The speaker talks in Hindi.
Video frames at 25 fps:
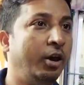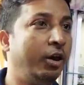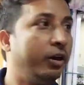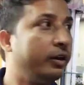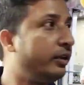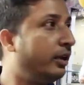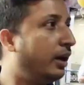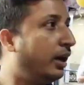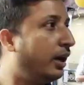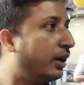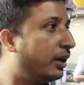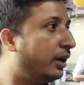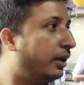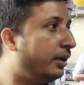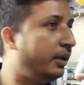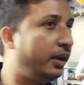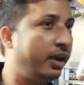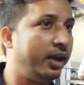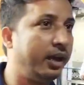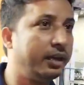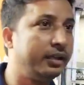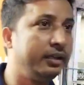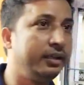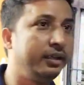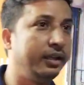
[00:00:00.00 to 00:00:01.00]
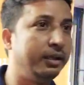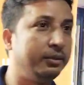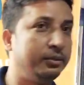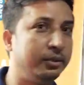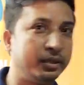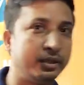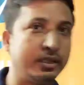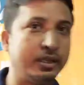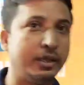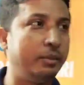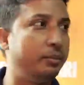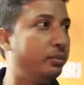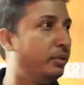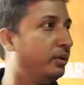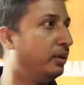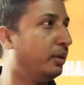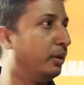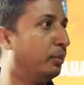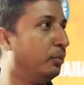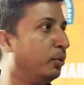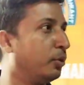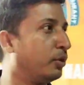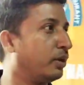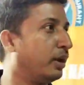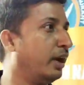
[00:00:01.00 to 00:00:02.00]
और यहाँ का निहारी है देखिए अभी हम
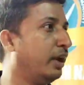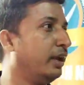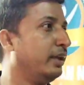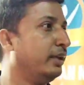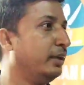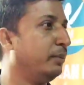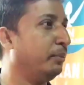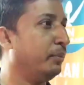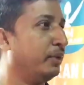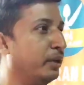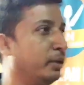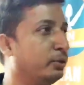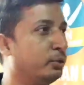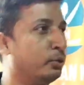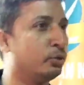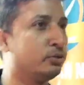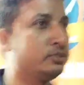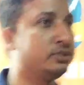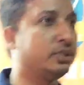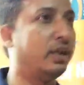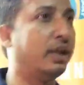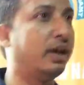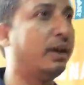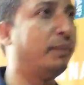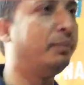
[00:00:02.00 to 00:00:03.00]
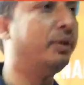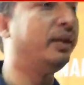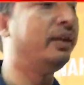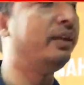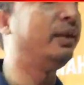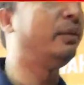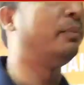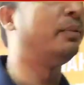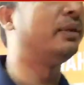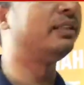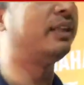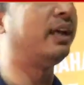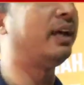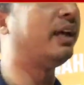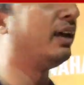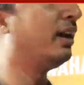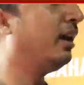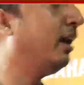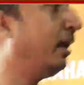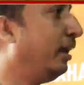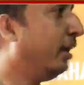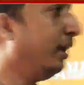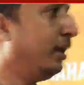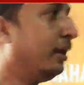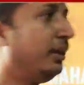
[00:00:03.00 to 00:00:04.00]
लोग खाएँ ये मेरा दोस्त सलाम है ये बताएगा
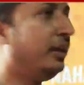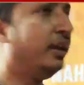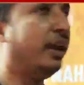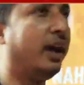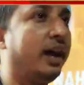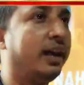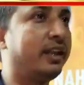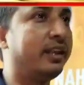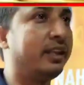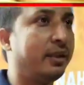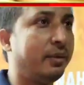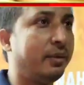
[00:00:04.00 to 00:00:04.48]
निहारी